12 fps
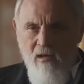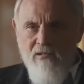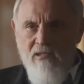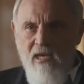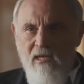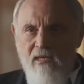
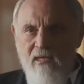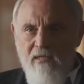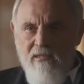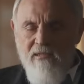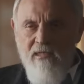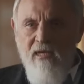
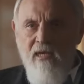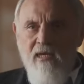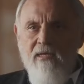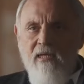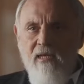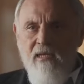Askerlerinize
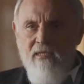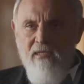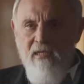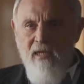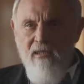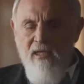yeni
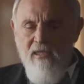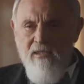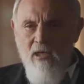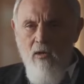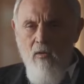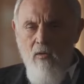
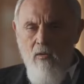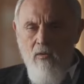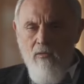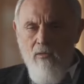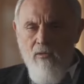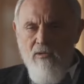silahlar,
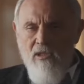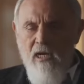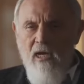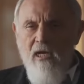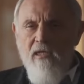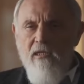
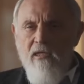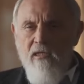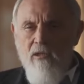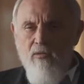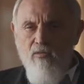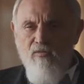ordunuza
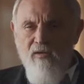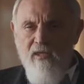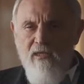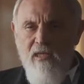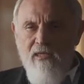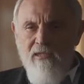yeni
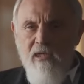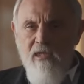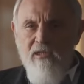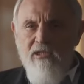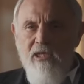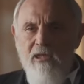tüfekler,
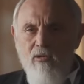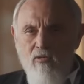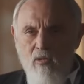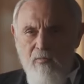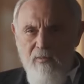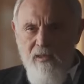yeni
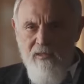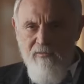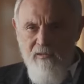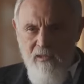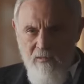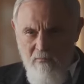toplar